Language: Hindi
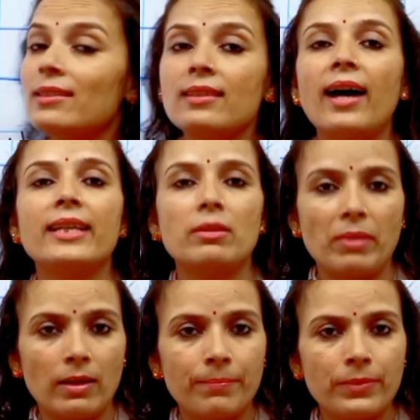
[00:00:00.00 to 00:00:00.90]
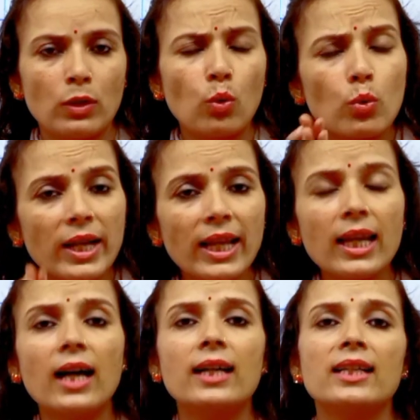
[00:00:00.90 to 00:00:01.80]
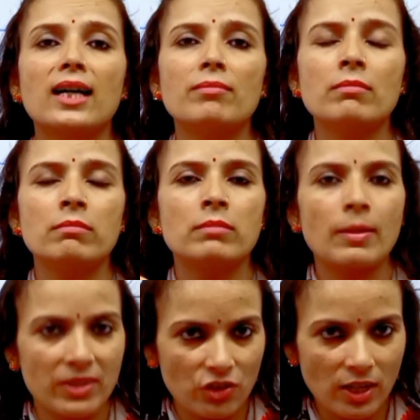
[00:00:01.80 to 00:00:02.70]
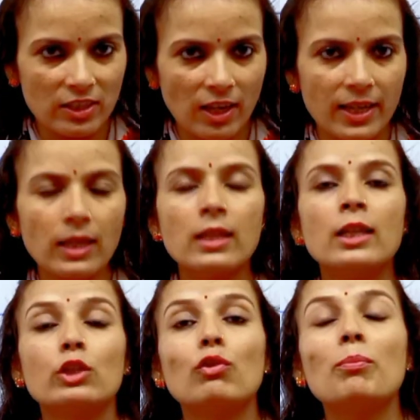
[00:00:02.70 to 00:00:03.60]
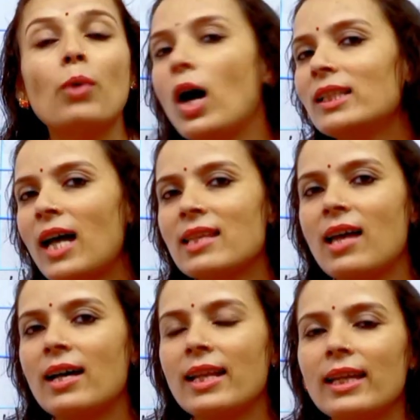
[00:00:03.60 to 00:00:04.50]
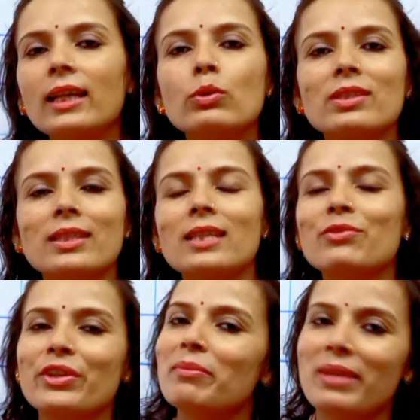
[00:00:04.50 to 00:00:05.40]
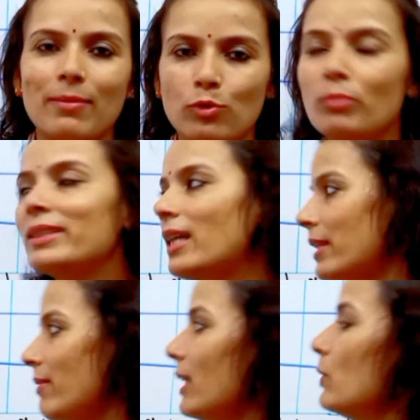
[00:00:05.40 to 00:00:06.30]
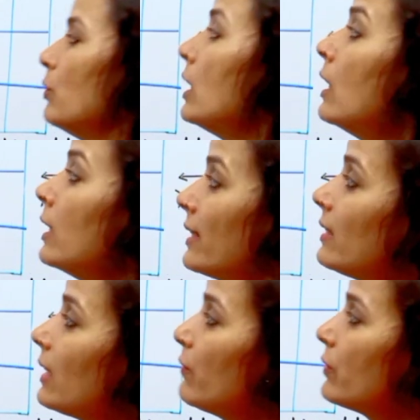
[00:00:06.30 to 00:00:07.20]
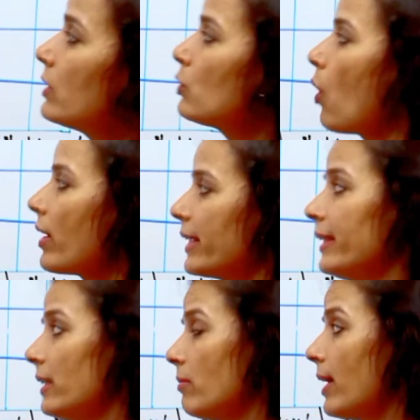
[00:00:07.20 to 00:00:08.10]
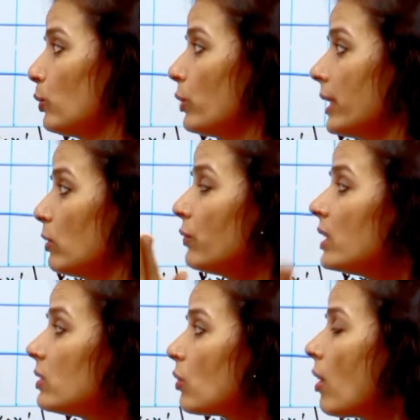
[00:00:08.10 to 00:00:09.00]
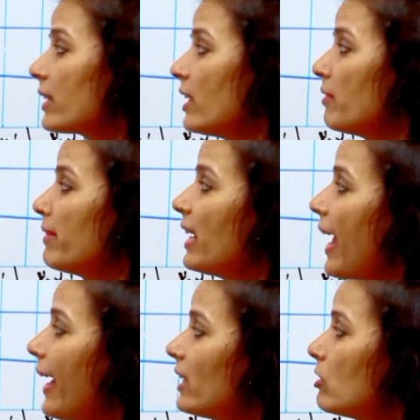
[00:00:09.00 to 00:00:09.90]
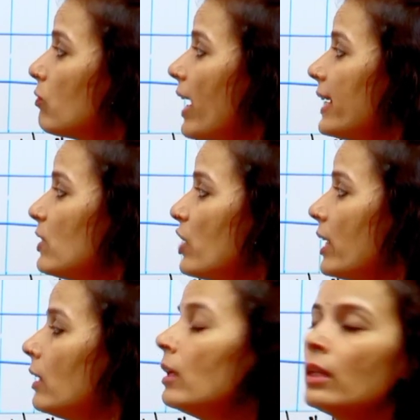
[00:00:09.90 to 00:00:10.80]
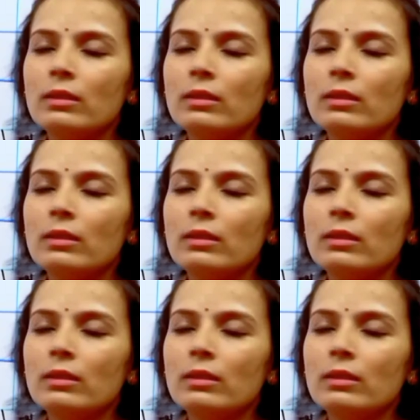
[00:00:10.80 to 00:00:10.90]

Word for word: हैं साइन में उन्हें अगर हम समझना चाहें तो वो बहुत आसान है उसकी ट्रिक मैं आपको बताने वाली हूँ जैसे कि फर्स्ट ऑक्टेंट की बात होगी तो फर्स्ट ऑक्टेंट में एक्स वाई जेड